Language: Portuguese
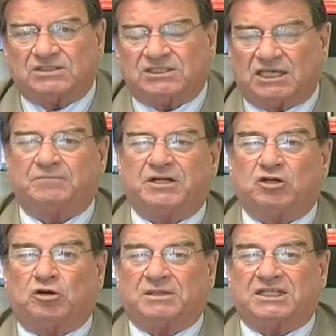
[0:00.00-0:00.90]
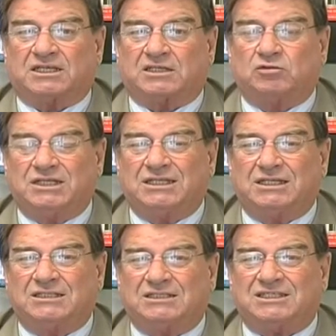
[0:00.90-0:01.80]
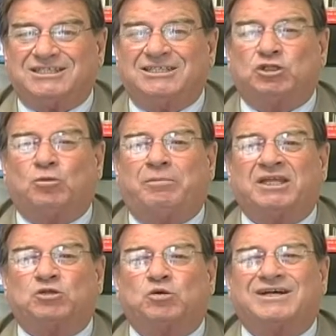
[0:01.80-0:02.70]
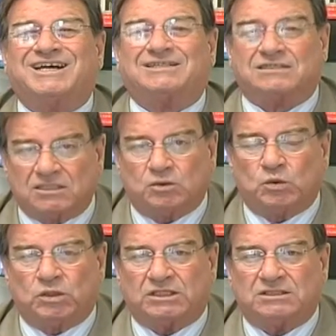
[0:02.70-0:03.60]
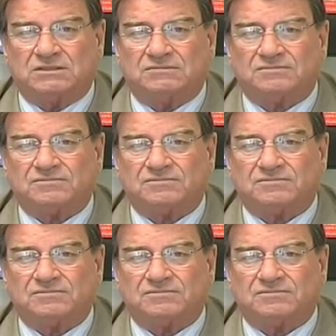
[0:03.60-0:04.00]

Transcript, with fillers: Sempre em nome da Reunidas e do Beto Carreiro World.